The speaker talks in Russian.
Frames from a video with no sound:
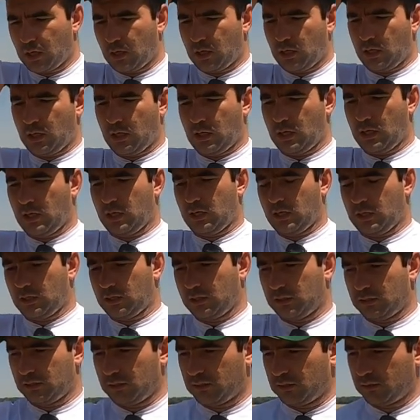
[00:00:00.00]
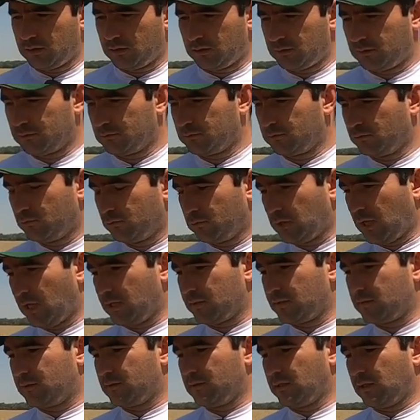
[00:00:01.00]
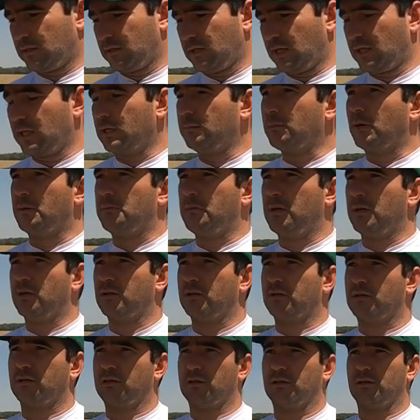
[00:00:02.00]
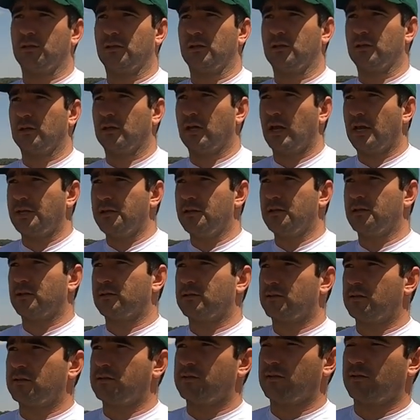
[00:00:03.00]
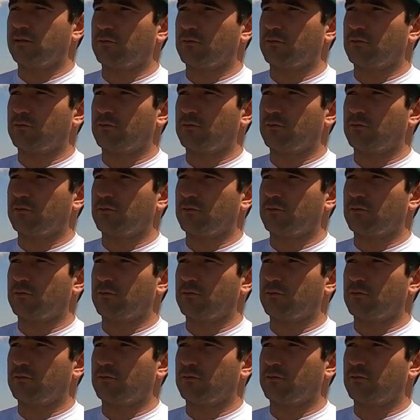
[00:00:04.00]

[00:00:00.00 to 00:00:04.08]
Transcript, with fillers: А, у нас на данный момент 11 э,